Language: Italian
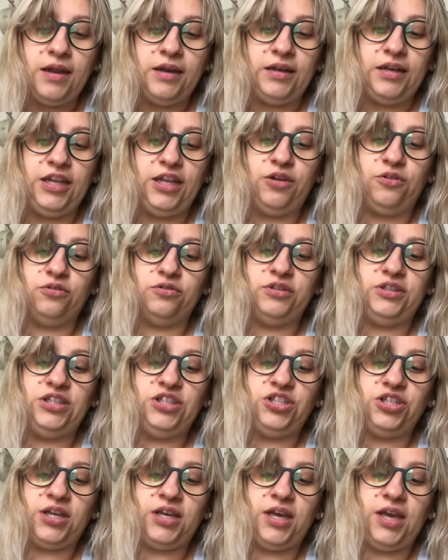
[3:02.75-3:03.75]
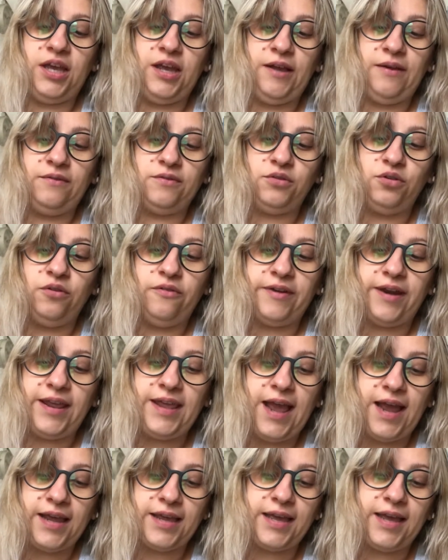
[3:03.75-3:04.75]
Nico dice che
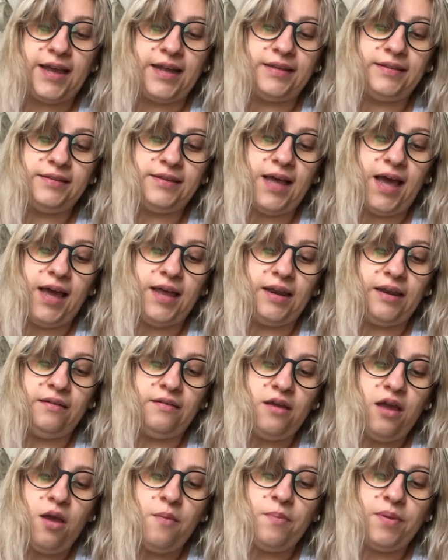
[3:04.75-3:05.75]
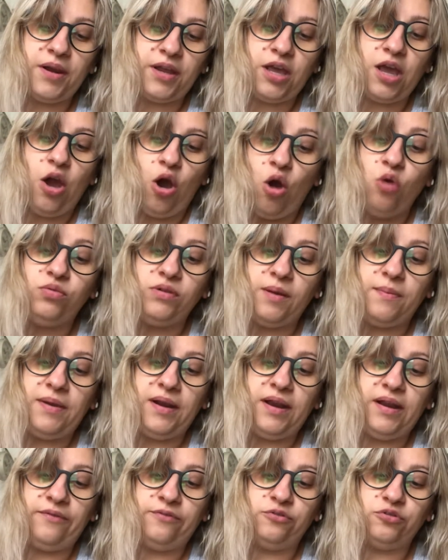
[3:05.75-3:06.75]
dovrei anche cantare perché ho una
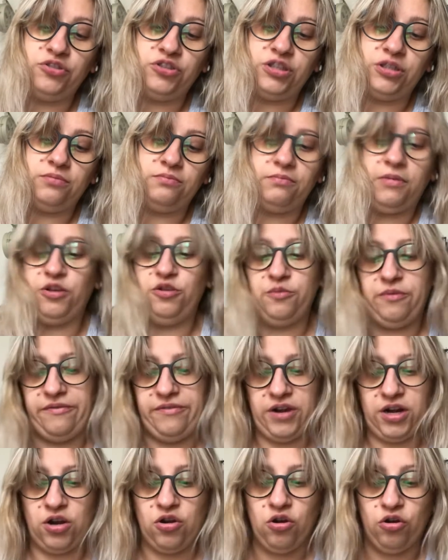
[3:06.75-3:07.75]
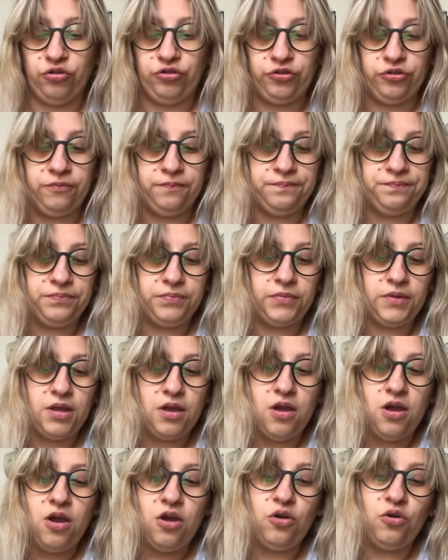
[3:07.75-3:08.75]
bella voce, ma io mi vergogno.
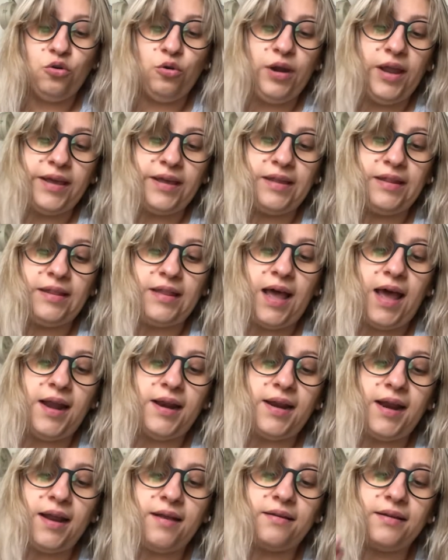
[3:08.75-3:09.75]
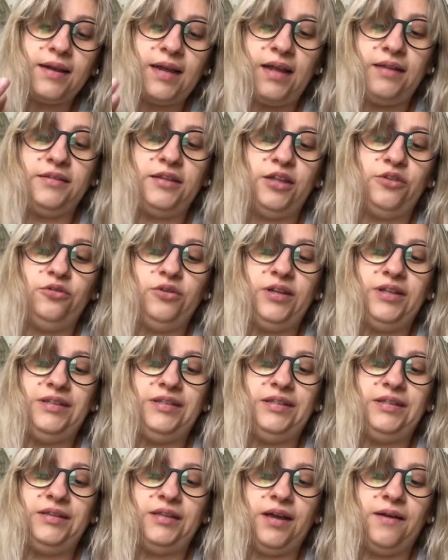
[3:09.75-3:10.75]
Con la chitarra cantano le
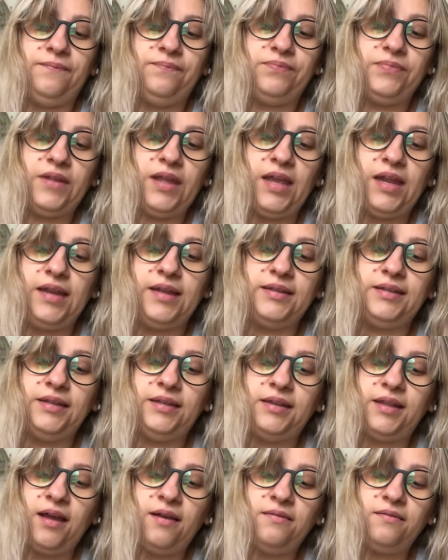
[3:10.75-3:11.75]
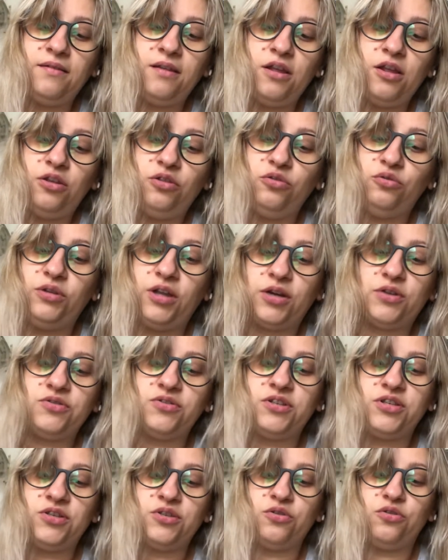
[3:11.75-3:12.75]
dita e le dita non
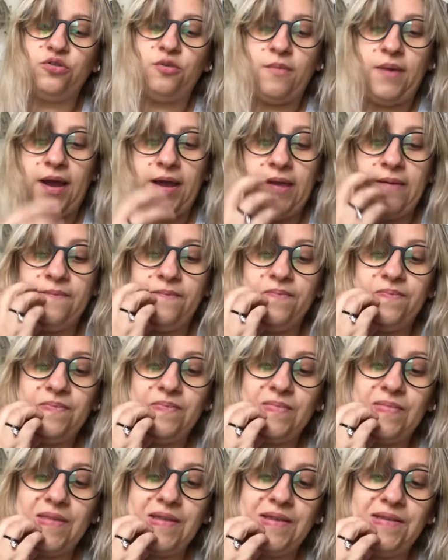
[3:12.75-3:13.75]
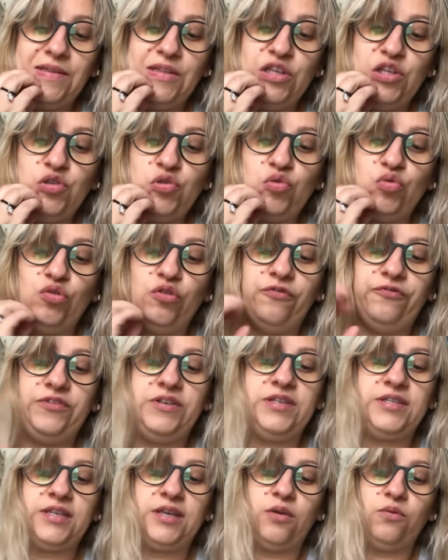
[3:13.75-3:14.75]
arrossiscono mai. Nessuno
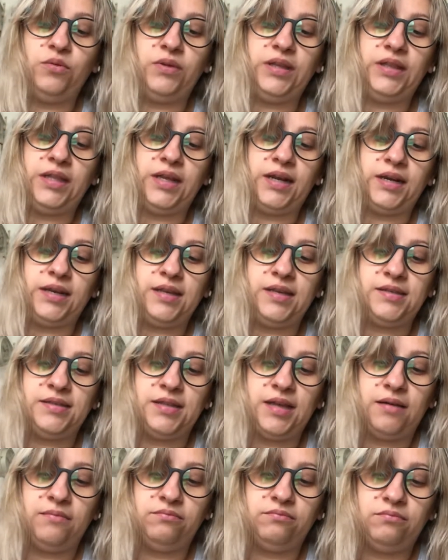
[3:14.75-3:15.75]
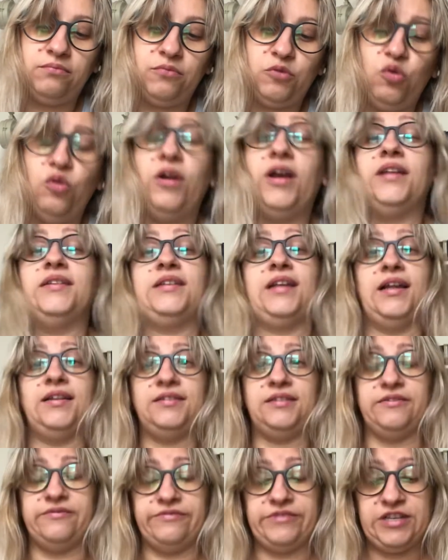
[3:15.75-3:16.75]
fischia un chitarrista, un
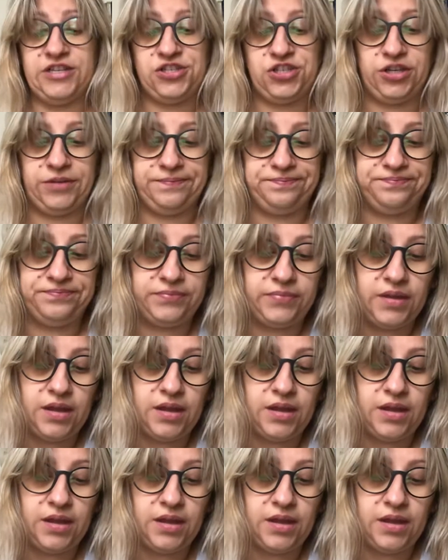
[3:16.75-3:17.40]
cantante invece